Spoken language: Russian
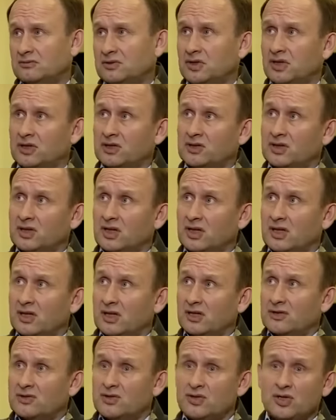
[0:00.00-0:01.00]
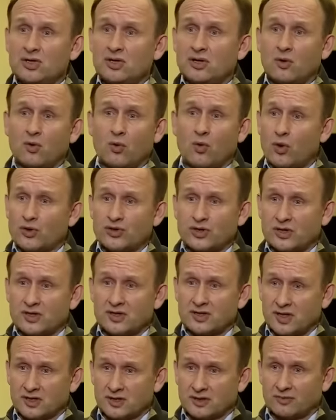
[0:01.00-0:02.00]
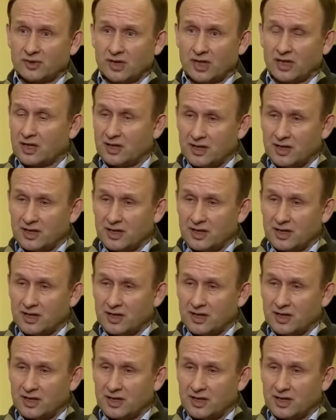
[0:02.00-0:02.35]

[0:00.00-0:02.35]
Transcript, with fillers: иногда не очень, скажем так,